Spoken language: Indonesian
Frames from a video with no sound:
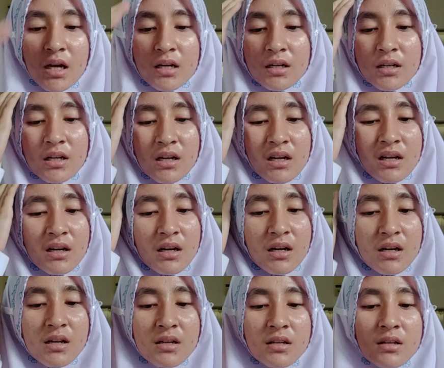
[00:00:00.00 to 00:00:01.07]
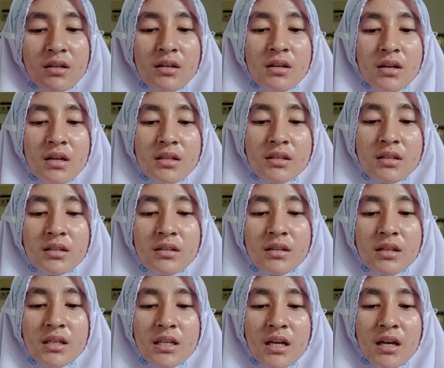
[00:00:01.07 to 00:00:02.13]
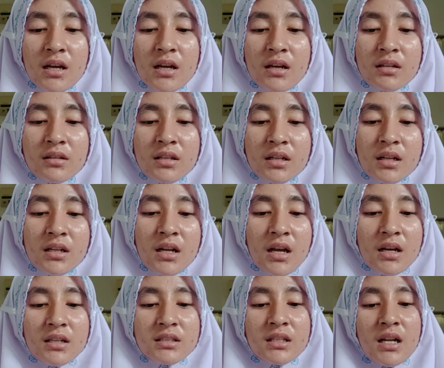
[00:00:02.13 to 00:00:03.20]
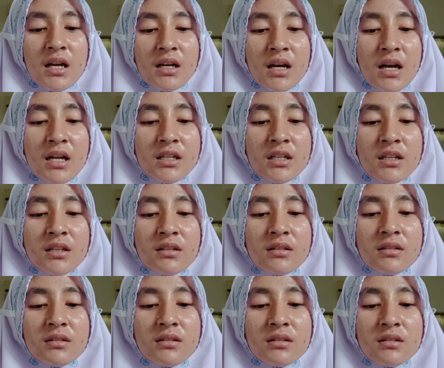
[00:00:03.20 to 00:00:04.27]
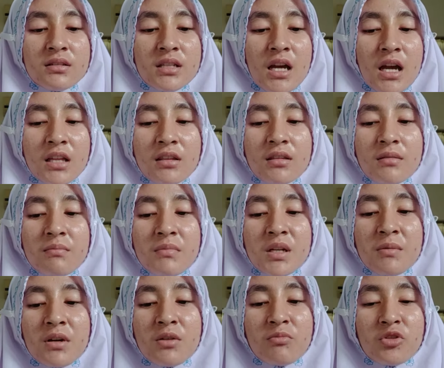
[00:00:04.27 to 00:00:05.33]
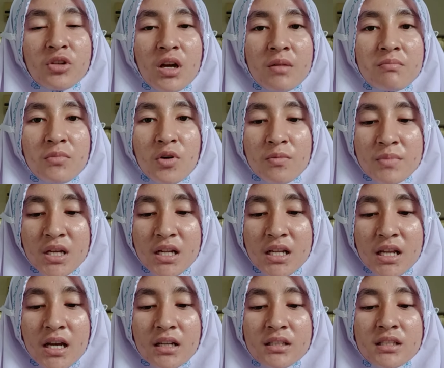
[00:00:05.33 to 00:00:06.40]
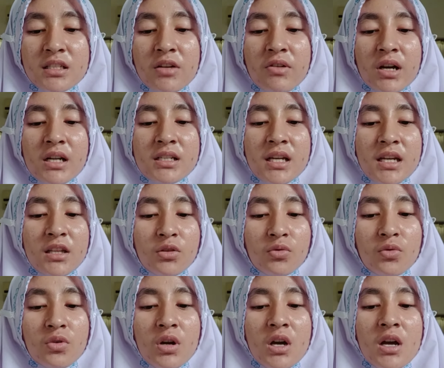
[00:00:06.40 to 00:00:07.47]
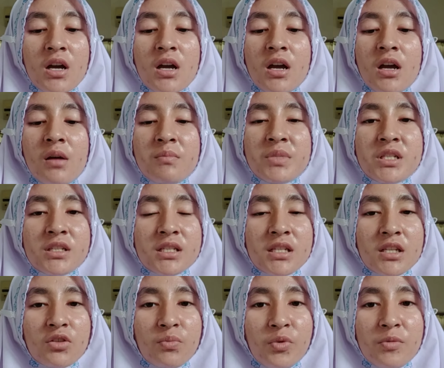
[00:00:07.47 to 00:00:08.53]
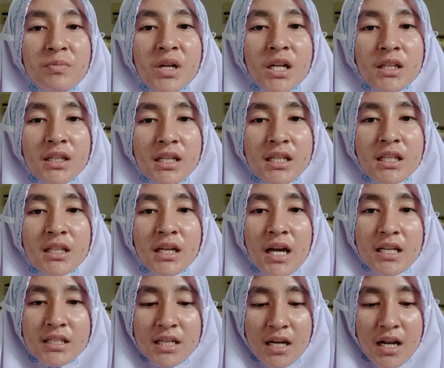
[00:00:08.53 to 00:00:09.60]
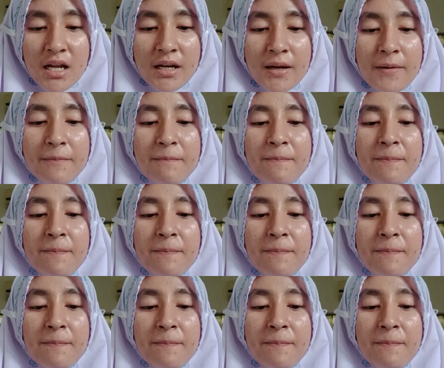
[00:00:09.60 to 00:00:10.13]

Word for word: karena ia terkena kecelakaan saat mengemudikan mobil yang disewakannya itu, bisnis itu pun berhenti di tengah jalan.